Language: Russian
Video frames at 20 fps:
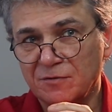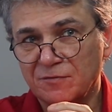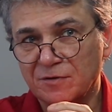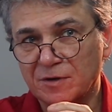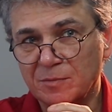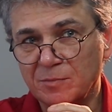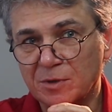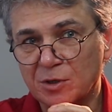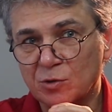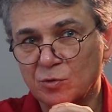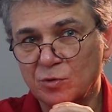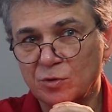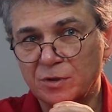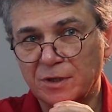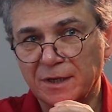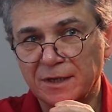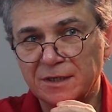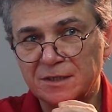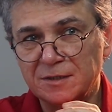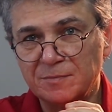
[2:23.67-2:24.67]

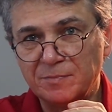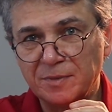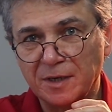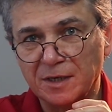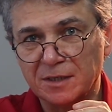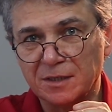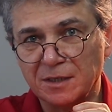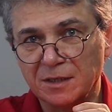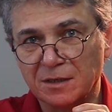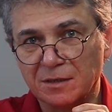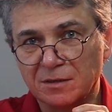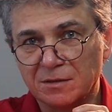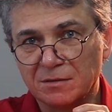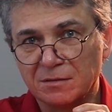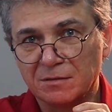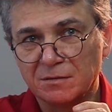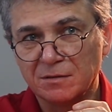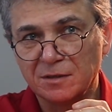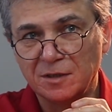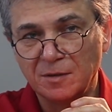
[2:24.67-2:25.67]
формирует эти пятна.
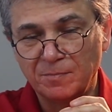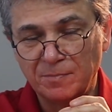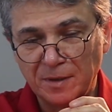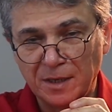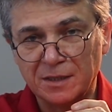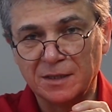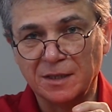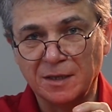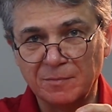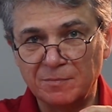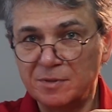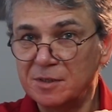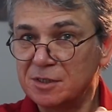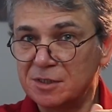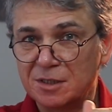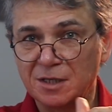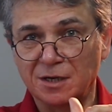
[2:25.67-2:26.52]
Это пятнопись